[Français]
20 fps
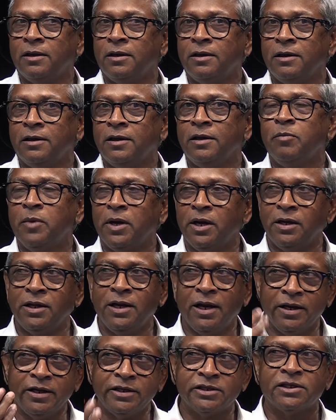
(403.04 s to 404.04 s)

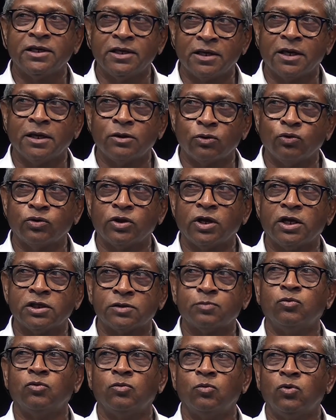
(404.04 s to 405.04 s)
il a laissé quelques
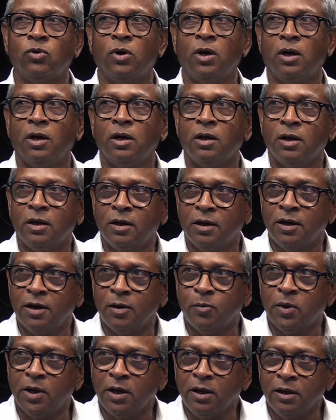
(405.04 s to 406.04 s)
traces pour moi
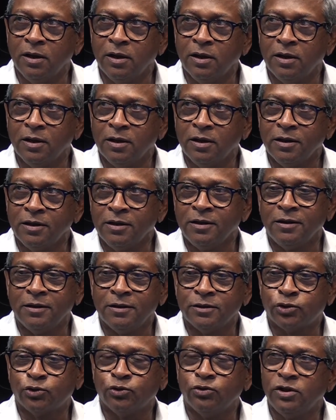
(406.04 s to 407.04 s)
là-bas, et
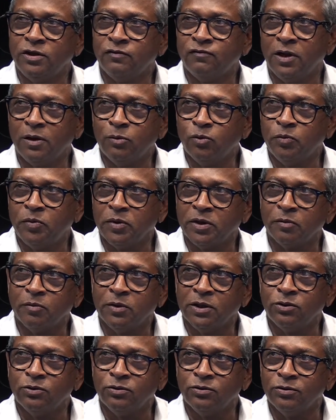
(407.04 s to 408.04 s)
ce livre-là me
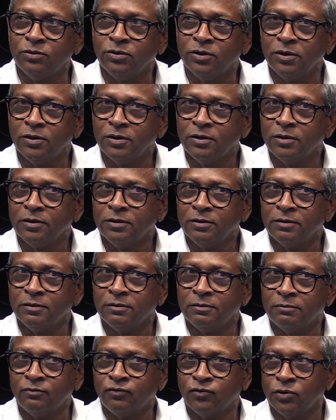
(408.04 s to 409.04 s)
permet de,
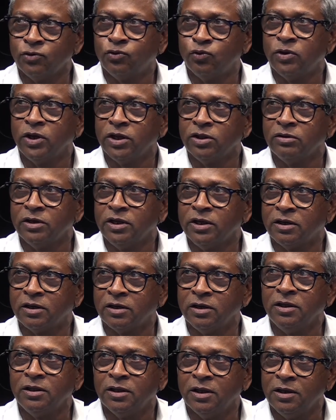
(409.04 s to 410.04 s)
en tout cas dans
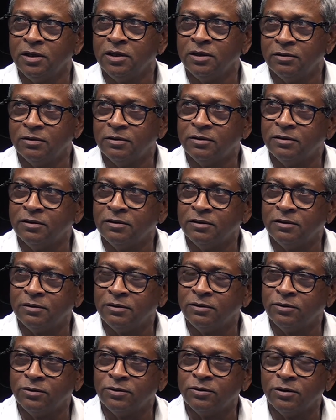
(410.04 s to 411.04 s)
l'écrit, d'aller
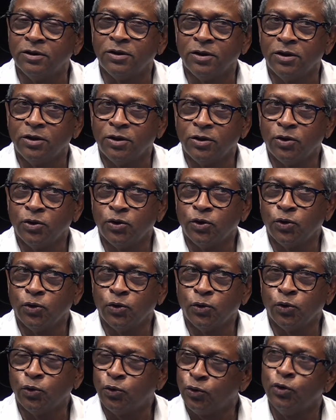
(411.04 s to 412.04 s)
euh,
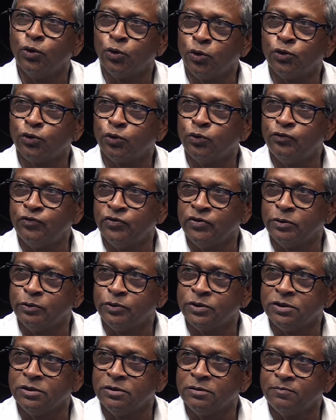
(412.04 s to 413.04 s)
le retrouver
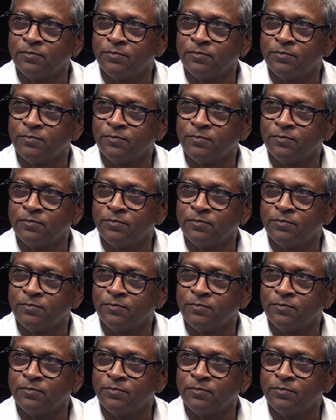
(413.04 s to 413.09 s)
aussi.